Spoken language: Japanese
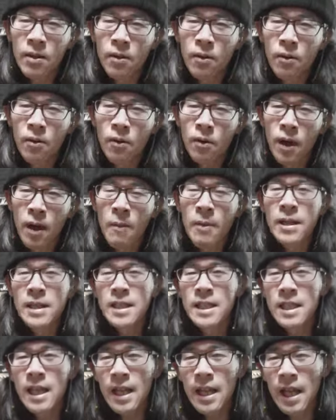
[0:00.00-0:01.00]
とあまり
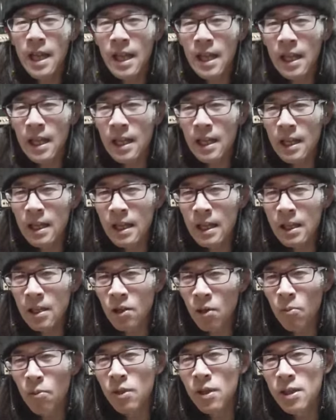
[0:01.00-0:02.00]
知らない
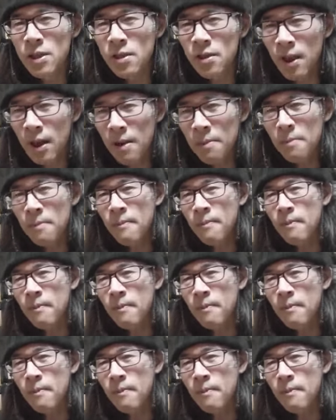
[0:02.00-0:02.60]
と思うんですよね。